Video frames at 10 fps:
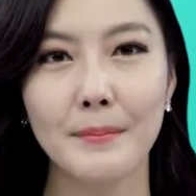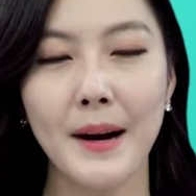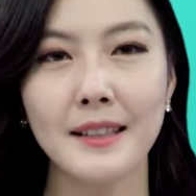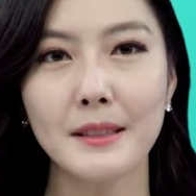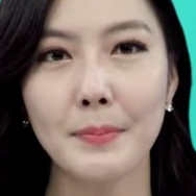
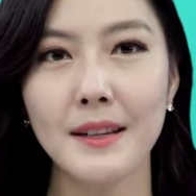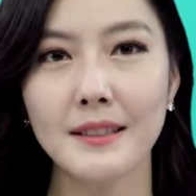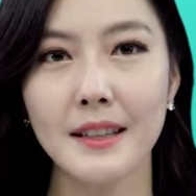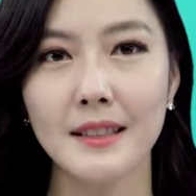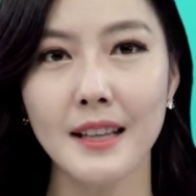만
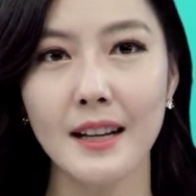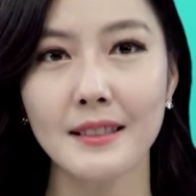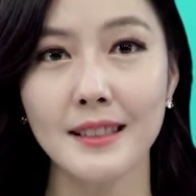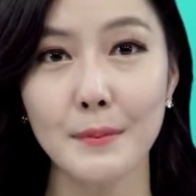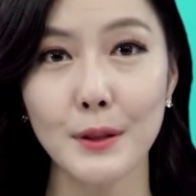18세
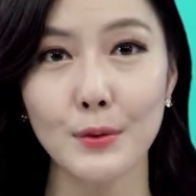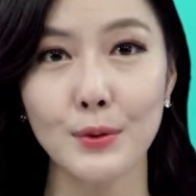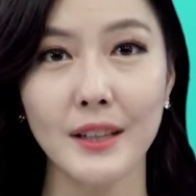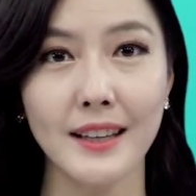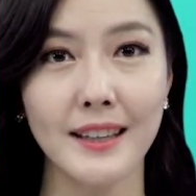이상
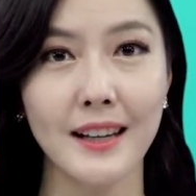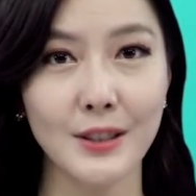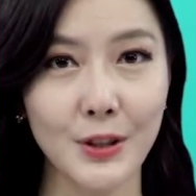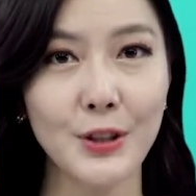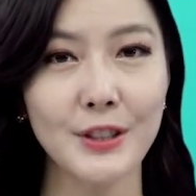39세 이하
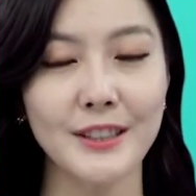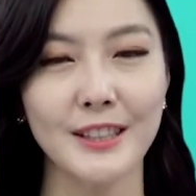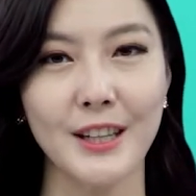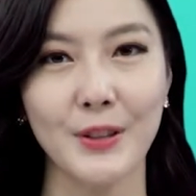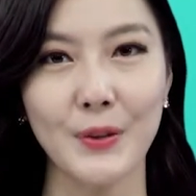청년을
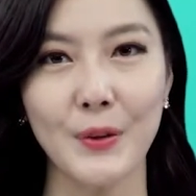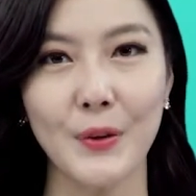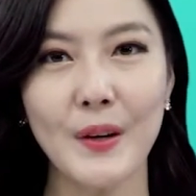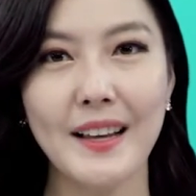대상으로